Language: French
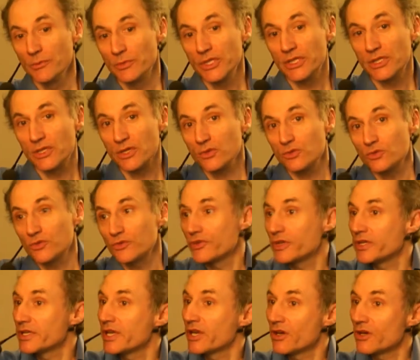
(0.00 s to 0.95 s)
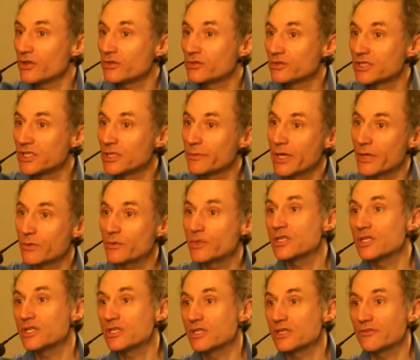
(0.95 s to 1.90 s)
Puis quand tu fais une erreur, de dire bah
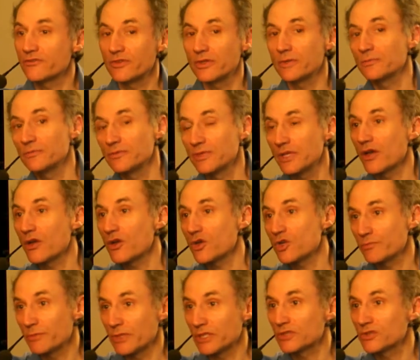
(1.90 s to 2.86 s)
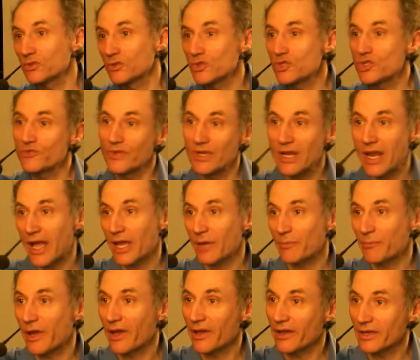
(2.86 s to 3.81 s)
oui, j'ai fait une erreur, je m'excuse, je vais la
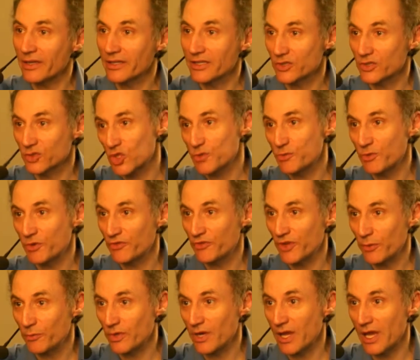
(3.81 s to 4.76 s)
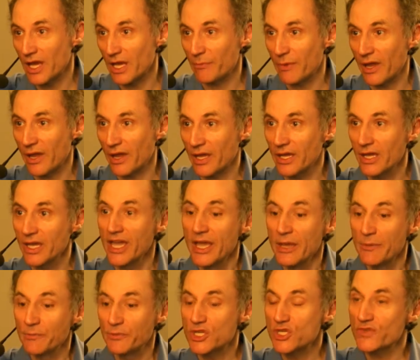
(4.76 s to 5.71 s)
réparer, qu'est-ce que je peux faire pour la réparer
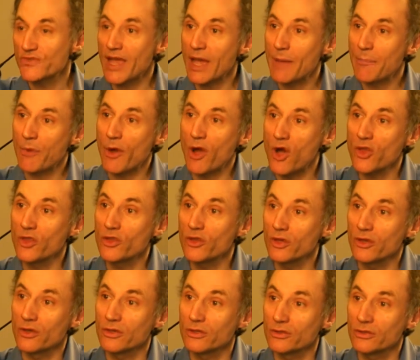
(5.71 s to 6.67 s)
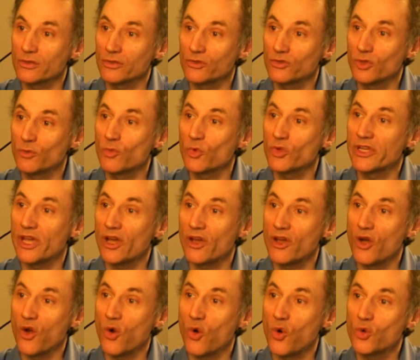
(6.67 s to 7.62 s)
Puis je vais apprendre de mon
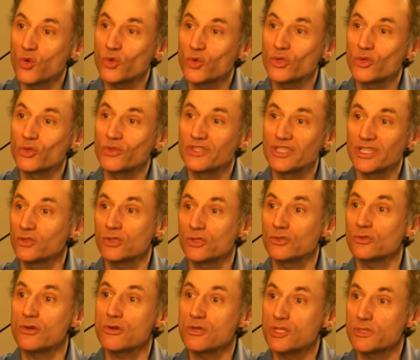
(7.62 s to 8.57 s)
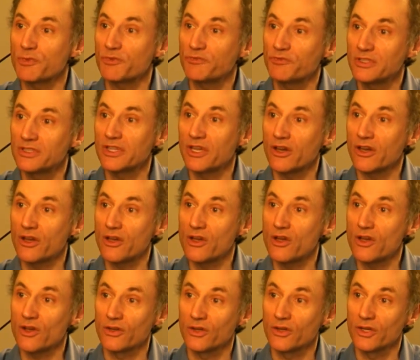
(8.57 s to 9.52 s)
erreur au lieu de dire non non, n'ai pas fait
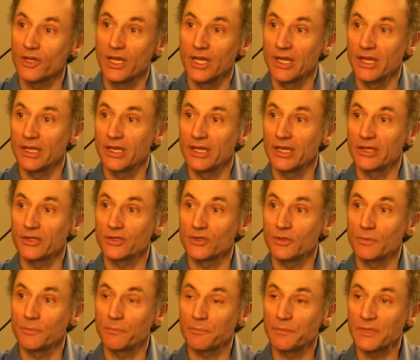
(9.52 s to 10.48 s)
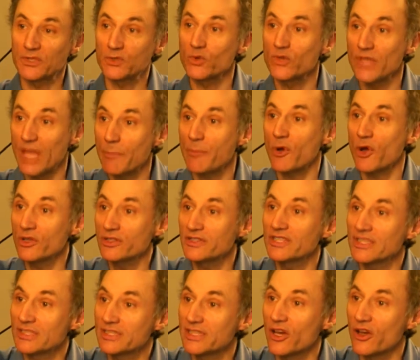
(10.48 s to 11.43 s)
d'erreur. Mais mais alors là, tu
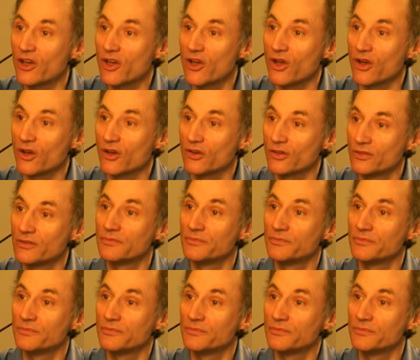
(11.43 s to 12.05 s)
m'amènes là,